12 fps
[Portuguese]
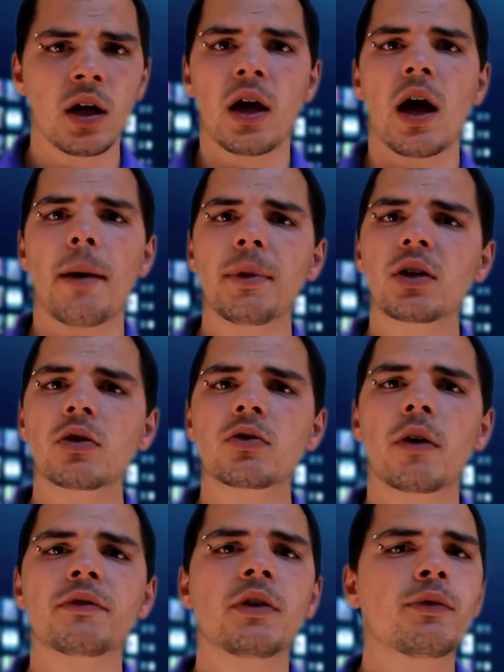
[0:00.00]
a
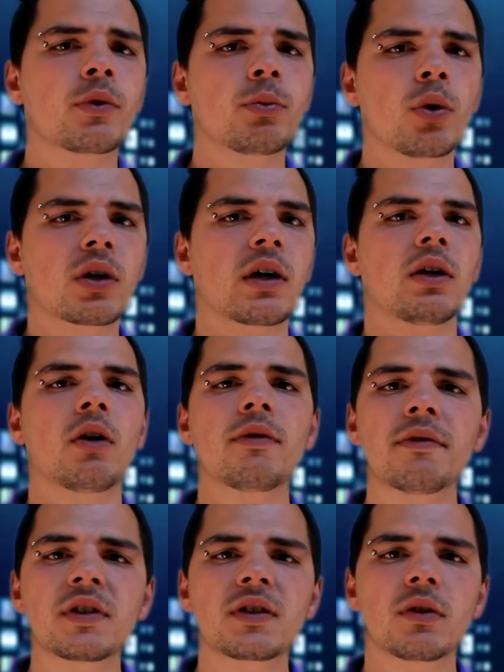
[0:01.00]
Microsoft informou que a nova
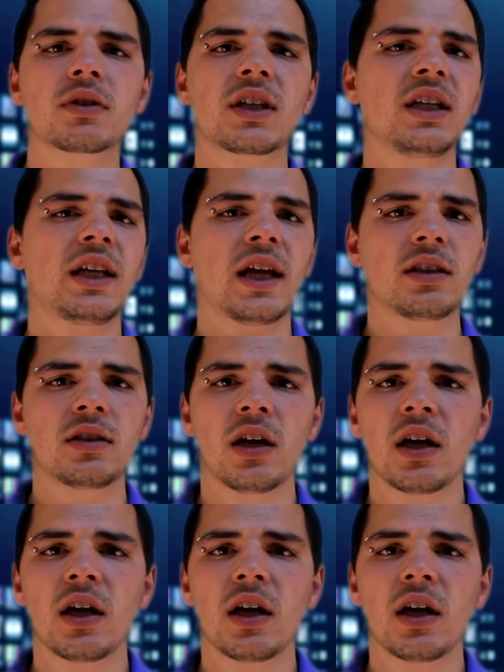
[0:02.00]
versão de Kinect